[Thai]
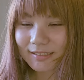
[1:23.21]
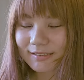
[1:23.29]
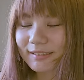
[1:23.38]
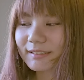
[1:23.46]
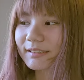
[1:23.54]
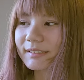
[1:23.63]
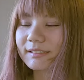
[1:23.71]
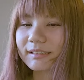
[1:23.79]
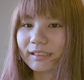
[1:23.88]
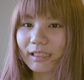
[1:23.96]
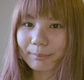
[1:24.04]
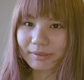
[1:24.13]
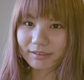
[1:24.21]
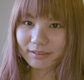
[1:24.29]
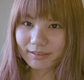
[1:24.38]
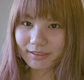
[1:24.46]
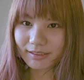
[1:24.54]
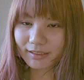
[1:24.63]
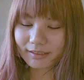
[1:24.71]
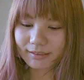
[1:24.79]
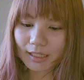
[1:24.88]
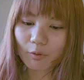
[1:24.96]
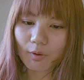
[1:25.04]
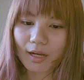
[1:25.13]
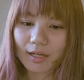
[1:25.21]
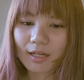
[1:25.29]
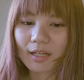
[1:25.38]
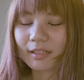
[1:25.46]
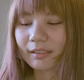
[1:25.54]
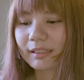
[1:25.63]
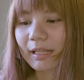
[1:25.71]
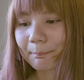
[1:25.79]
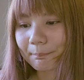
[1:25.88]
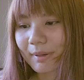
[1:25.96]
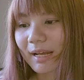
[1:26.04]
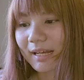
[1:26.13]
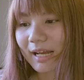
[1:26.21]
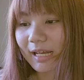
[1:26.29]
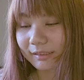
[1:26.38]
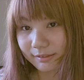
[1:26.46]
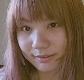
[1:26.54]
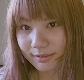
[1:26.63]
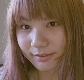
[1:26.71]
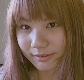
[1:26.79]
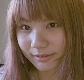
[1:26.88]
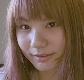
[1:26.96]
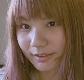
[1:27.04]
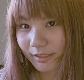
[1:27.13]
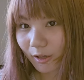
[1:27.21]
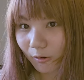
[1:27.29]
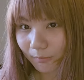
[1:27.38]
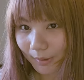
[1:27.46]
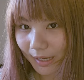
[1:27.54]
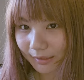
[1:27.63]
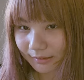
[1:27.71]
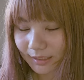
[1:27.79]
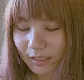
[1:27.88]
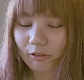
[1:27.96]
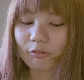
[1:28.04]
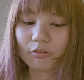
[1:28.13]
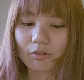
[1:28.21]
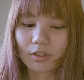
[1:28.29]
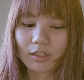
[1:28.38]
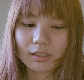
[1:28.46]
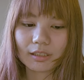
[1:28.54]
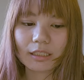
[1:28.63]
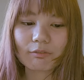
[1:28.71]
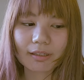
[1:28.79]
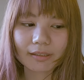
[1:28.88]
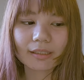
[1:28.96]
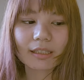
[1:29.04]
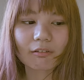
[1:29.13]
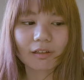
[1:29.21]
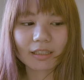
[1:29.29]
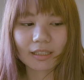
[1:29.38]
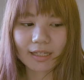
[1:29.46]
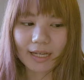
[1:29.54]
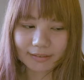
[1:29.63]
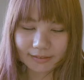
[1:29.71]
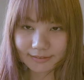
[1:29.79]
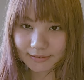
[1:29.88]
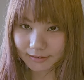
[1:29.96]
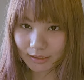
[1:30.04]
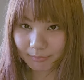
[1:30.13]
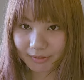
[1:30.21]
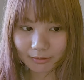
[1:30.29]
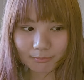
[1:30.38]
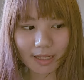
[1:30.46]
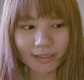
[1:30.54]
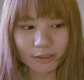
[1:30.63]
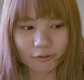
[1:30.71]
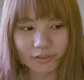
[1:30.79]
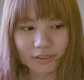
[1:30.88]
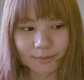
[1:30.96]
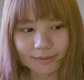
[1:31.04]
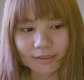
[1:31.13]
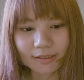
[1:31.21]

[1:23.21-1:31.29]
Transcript: ซึ่งคืนนั้นเป็นคืนที่เราอะกลับมาอ่านหนังสือที่ห้องพักเราและระหว่างที่เรากำลังอ่านหนังสือทำการบ้านอยู่ใช่ไหม